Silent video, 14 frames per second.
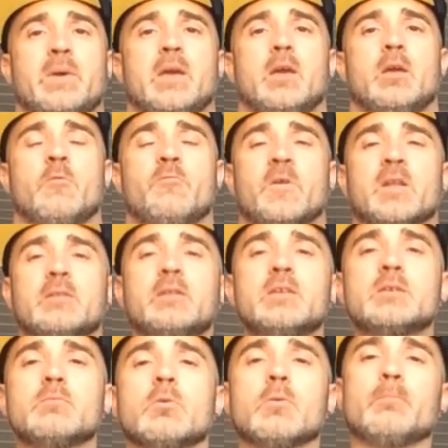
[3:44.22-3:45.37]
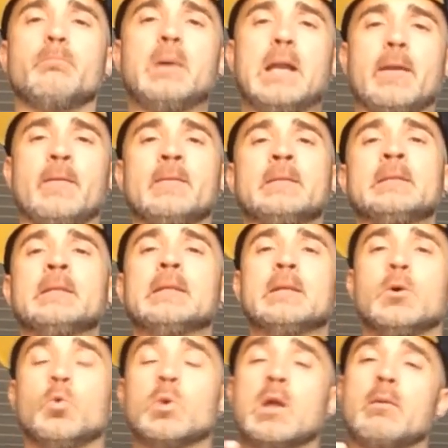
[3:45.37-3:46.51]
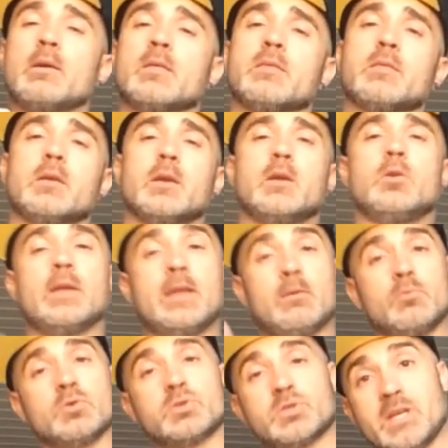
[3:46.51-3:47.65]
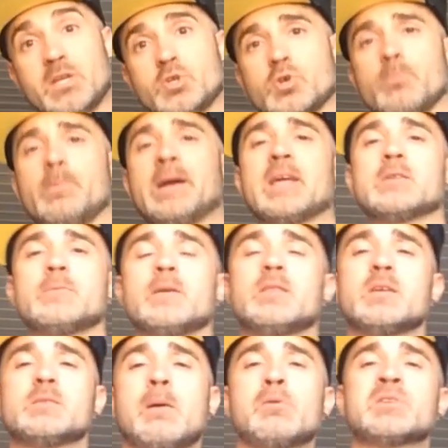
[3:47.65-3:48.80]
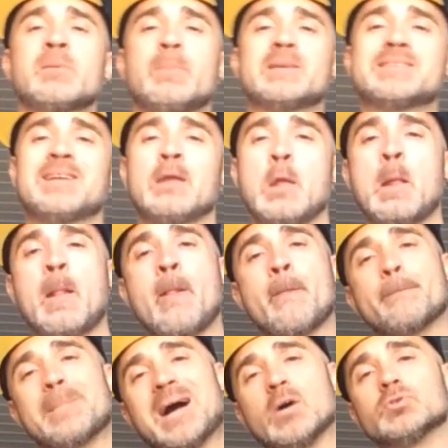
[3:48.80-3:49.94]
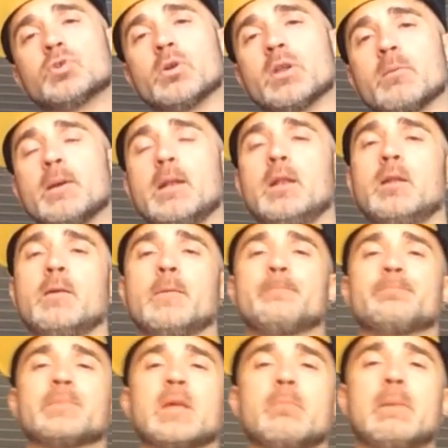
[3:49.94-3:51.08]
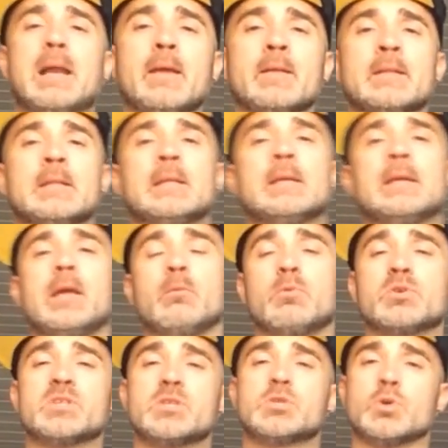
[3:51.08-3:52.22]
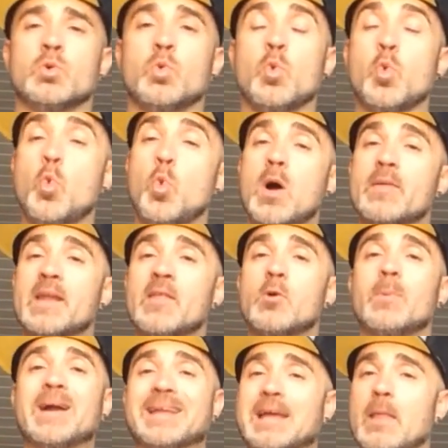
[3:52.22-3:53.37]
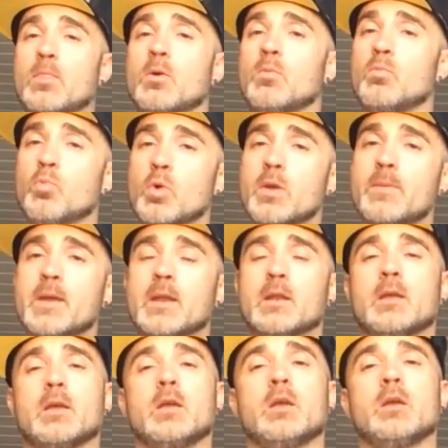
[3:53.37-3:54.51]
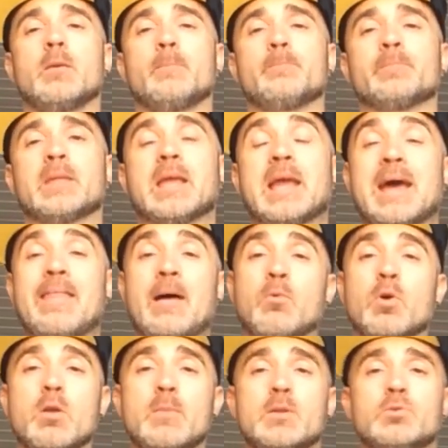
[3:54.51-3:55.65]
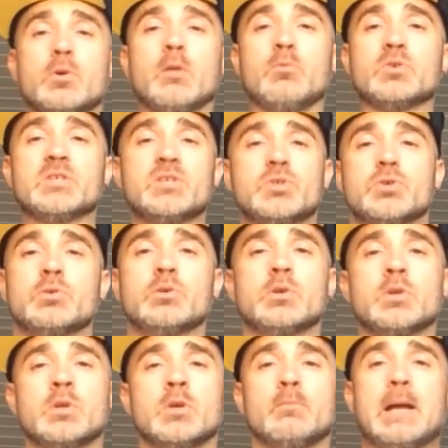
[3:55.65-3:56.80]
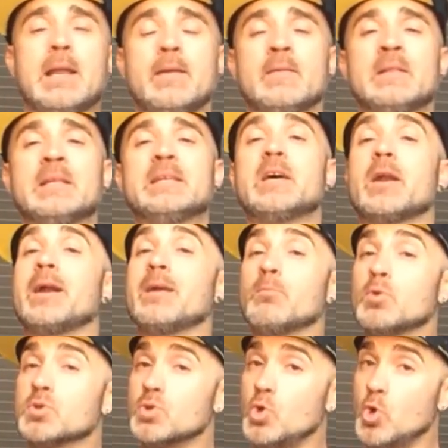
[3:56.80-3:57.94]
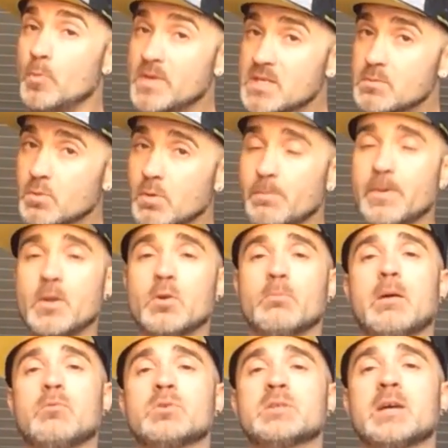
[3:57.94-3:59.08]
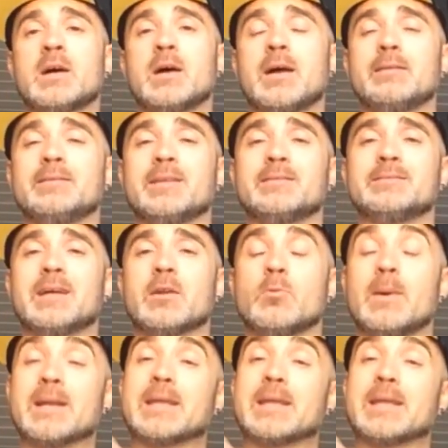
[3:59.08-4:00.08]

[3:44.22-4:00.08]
Perfectísimo. Vale. Una vez eh, lo hayamos hecho varias veces, vamos a pasar a otro nivel. ¿Vale? Hemos hecho un cuadrado marcando muy bien eh, cada movimiento que hemos hecho. ¿Vale? Y ahora haremos lo mismo, pero vamos a, a intentar no